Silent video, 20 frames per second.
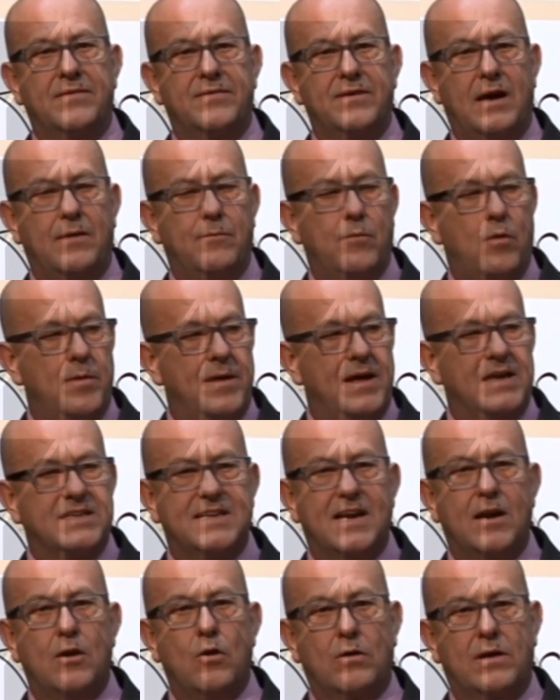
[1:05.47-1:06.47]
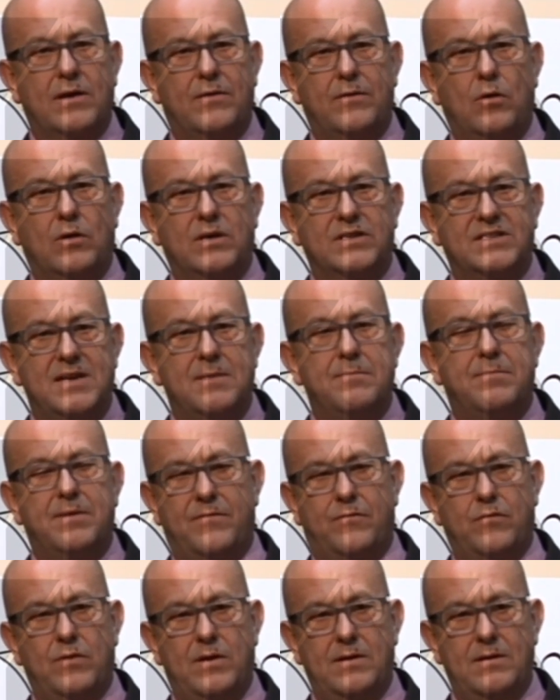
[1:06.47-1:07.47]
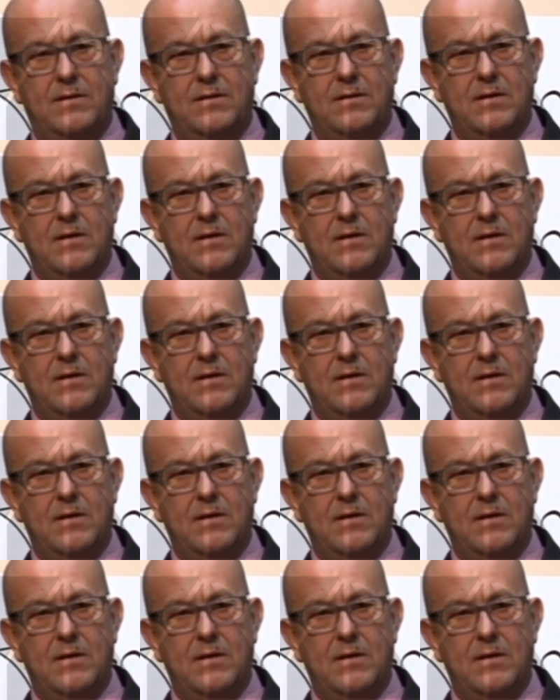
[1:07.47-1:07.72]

a ser, lo que siempre fue